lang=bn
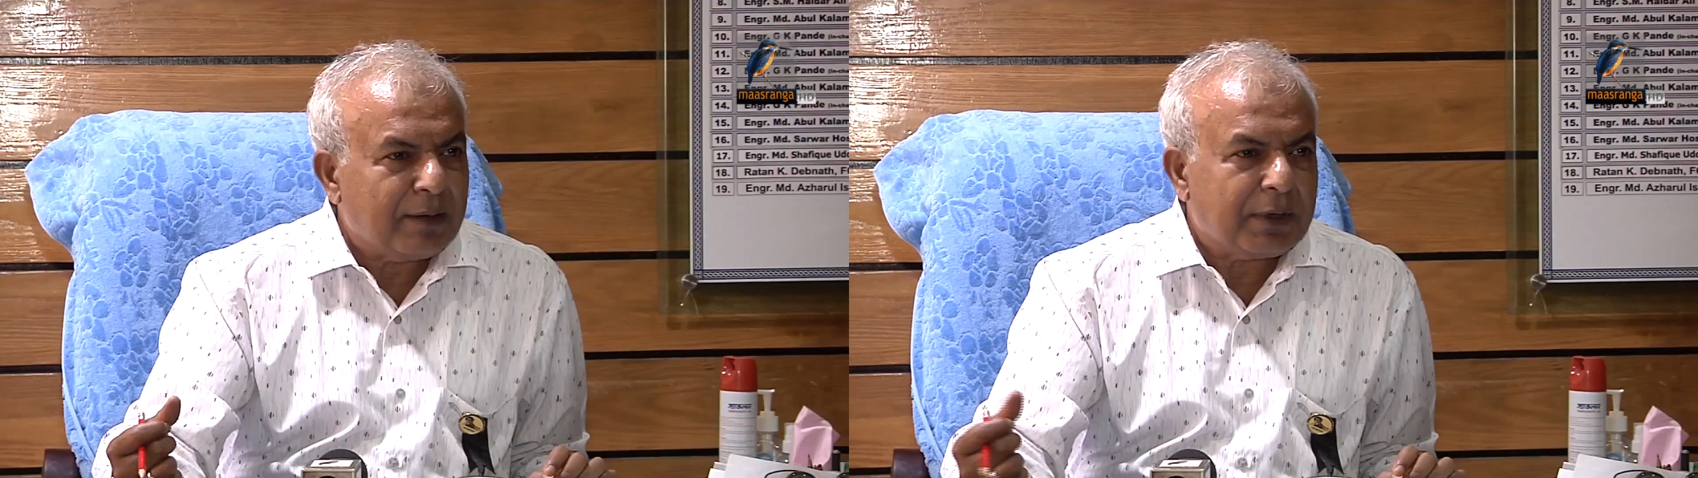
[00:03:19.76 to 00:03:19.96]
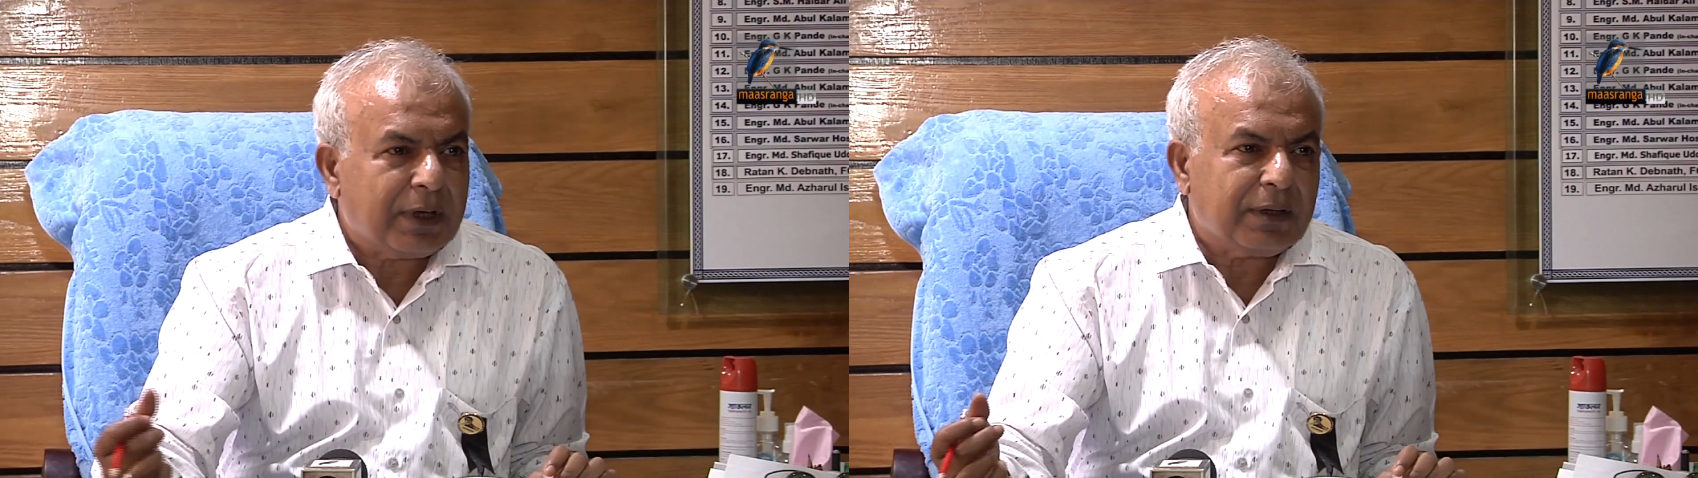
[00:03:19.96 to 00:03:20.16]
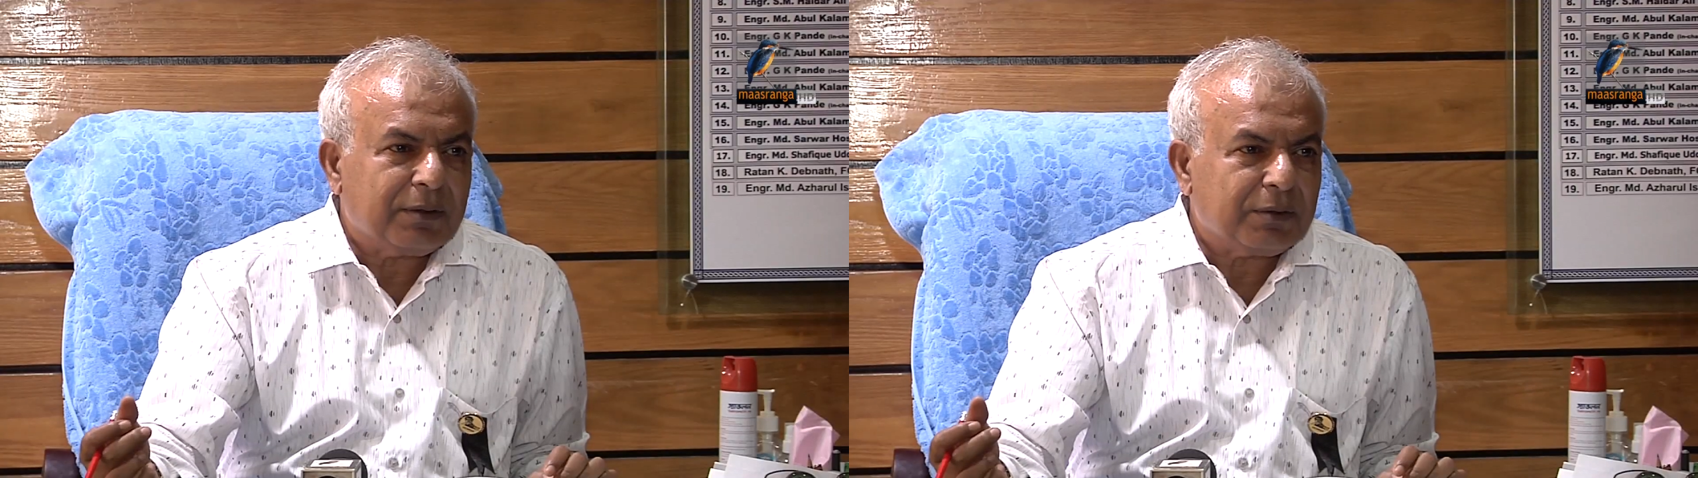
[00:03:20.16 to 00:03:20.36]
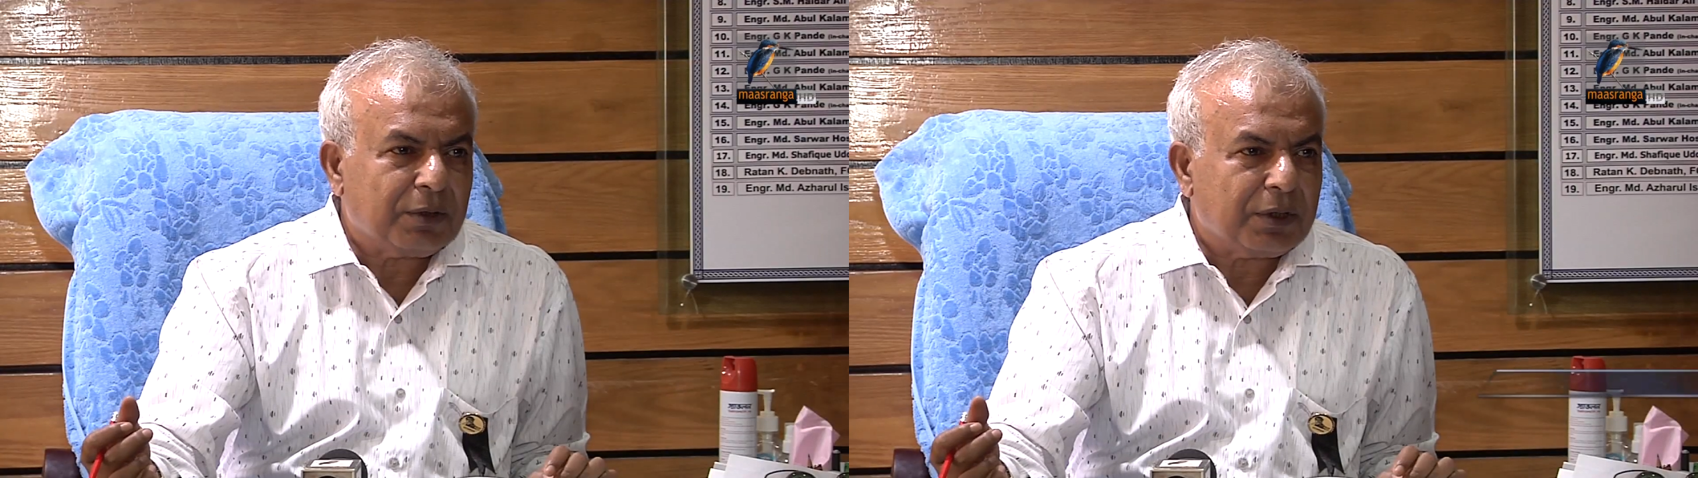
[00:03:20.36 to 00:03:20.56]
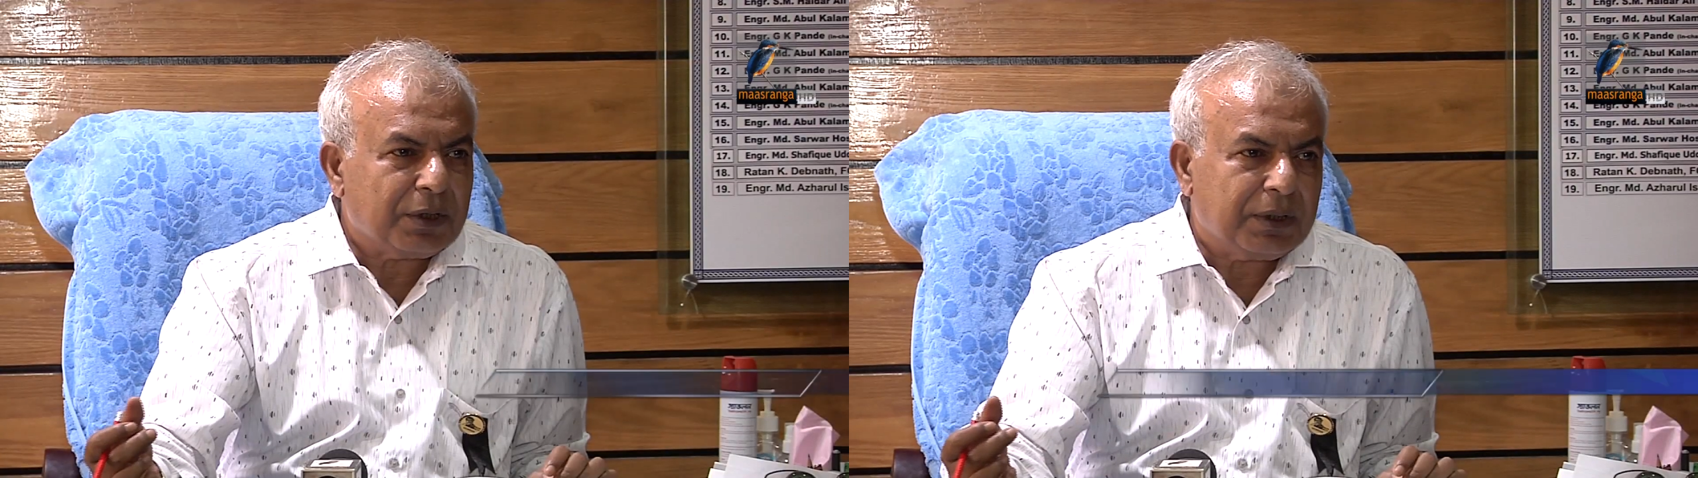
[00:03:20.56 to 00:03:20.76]
আমরা
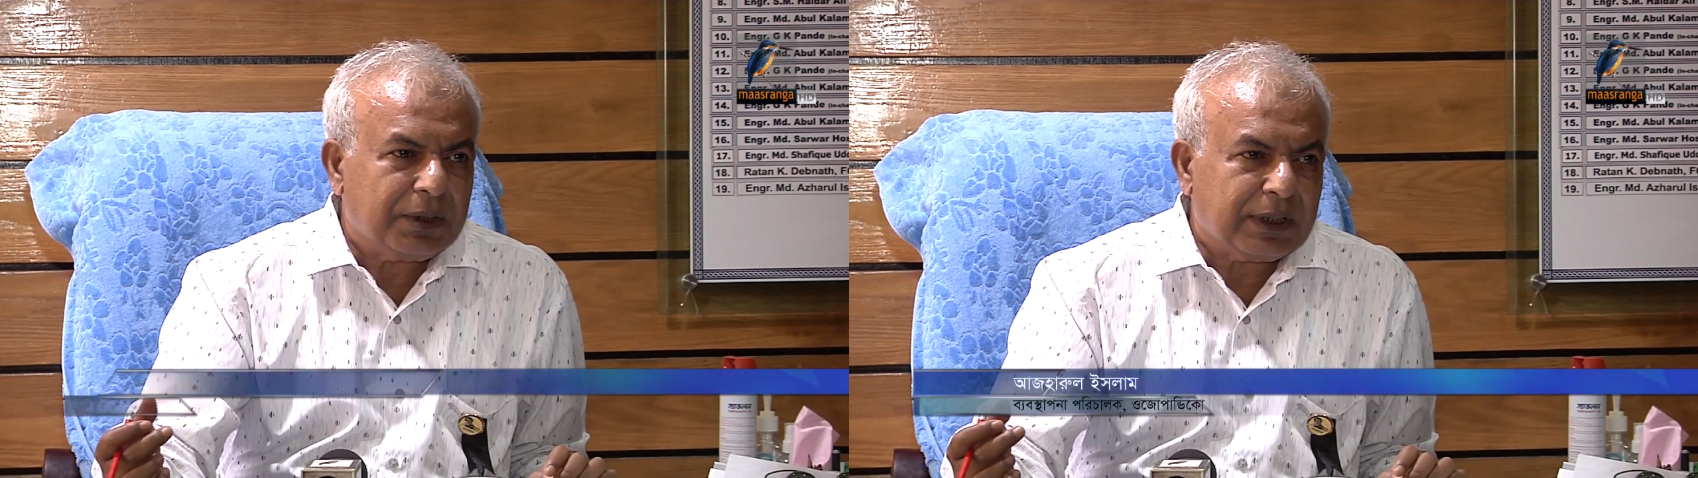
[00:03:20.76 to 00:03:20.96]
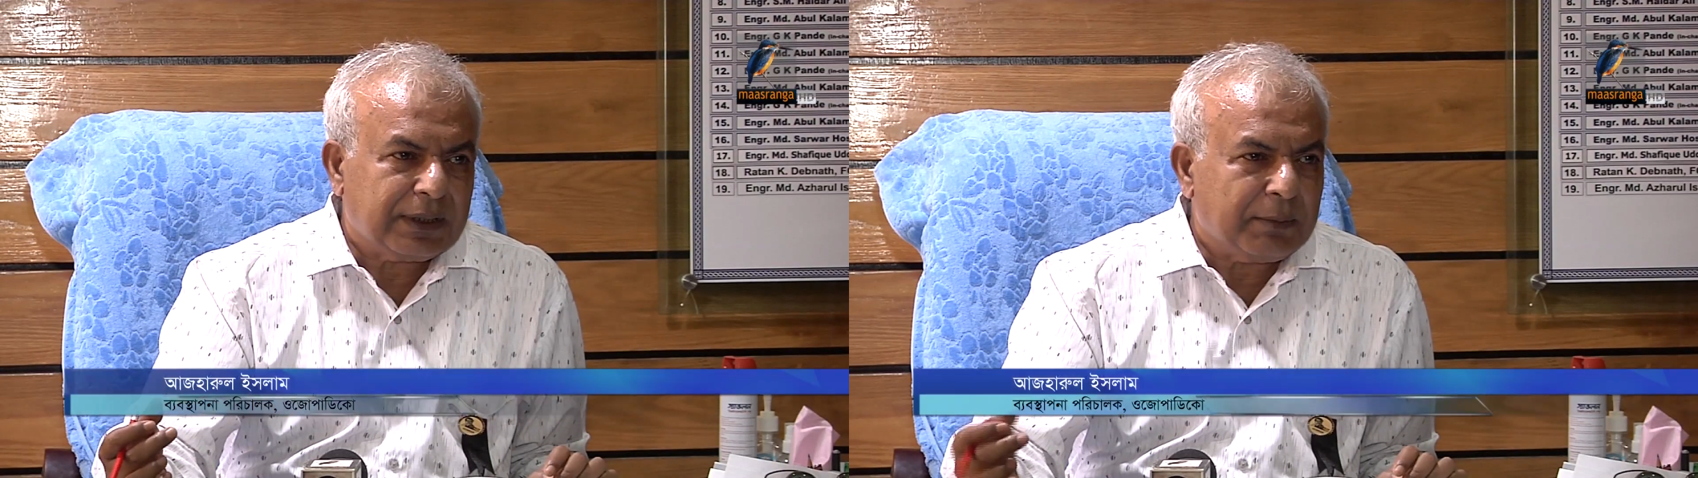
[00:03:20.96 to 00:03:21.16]
সরাসরি যাতে